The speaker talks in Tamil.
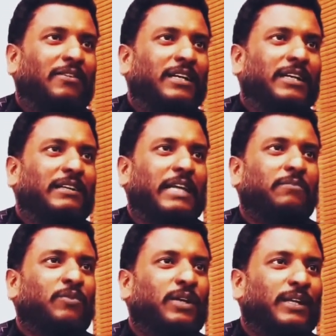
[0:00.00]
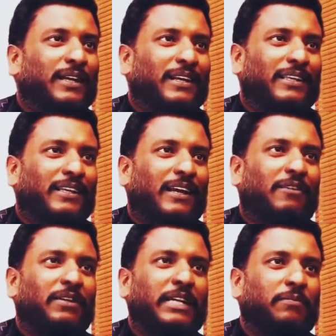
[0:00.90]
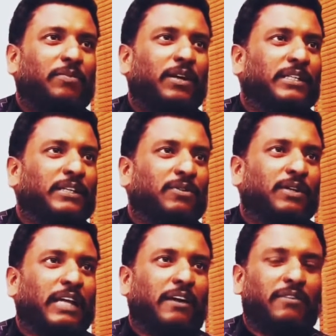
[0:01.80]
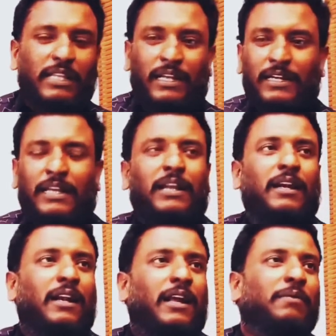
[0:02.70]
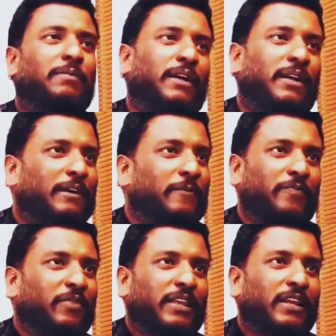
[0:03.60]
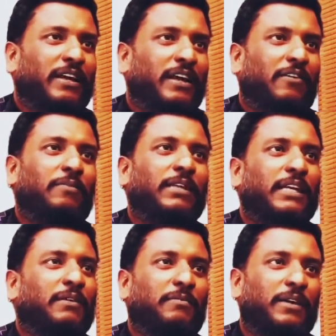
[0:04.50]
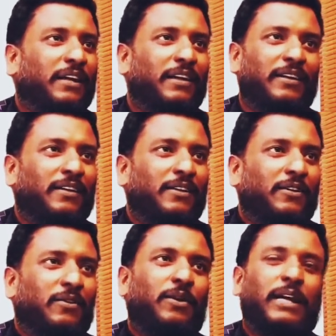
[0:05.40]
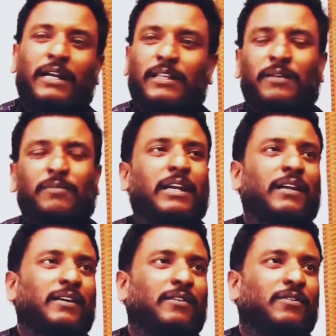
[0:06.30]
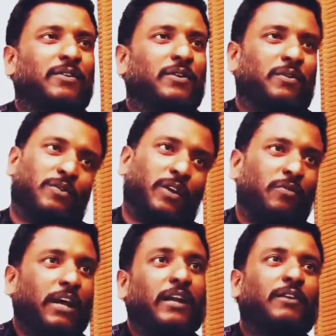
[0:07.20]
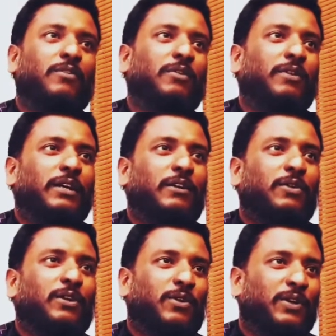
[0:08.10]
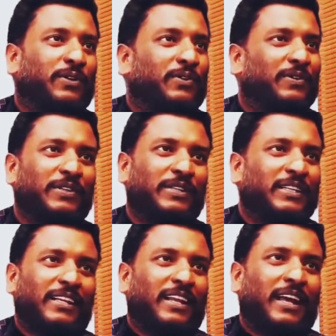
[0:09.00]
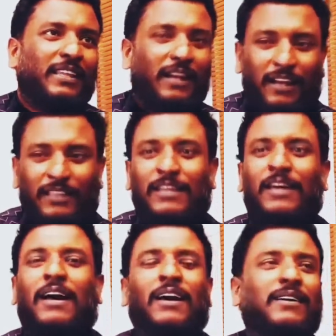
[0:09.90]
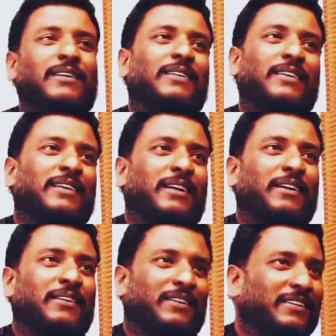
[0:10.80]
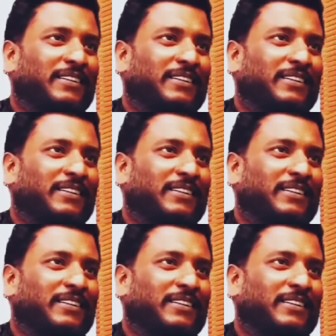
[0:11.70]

அவனுக்கு இன்றைக்கி டைம் கொடுக்குறதே கிடையாது அவனுக்கு நீ இம்பார்ட்டன்ஸே கொடுக்குறது அவனை தான் நீ எல்லாமே பண்ணுற இல்லை அவனை மதிக்காமல் போயிடுற ஒரு கட்டத்துக்கு மேலே உன்னை வேணான்னு கூட வெறுக்க கூட தோணிடும் அது எல்லாத்தையும் ஆக்கினது நீ தான்